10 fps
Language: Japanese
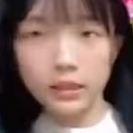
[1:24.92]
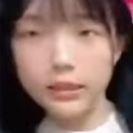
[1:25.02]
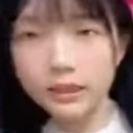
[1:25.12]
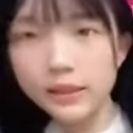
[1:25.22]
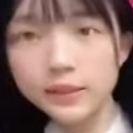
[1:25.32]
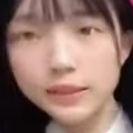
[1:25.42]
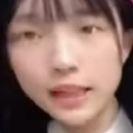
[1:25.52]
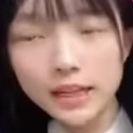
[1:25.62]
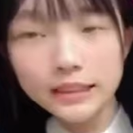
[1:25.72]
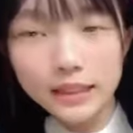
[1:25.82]
ちギフト
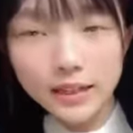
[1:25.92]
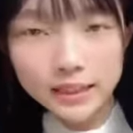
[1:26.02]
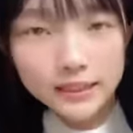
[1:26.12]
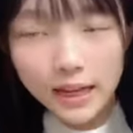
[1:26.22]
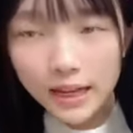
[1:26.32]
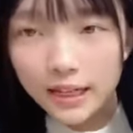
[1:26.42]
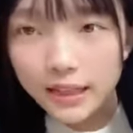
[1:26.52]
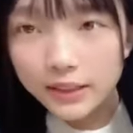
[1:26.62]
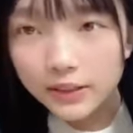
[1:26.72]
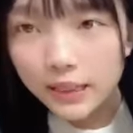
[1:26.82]
さん808さんあり
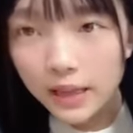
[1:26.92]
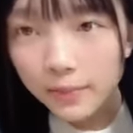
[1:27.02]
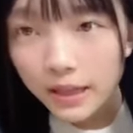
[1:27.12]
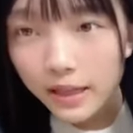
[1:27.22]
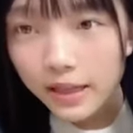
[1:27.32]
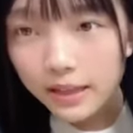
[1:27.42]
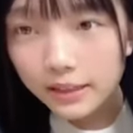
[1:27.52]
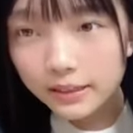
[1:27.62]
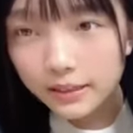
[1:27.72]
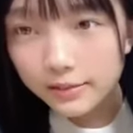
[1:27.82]
がとうございま
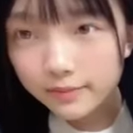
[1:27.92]
す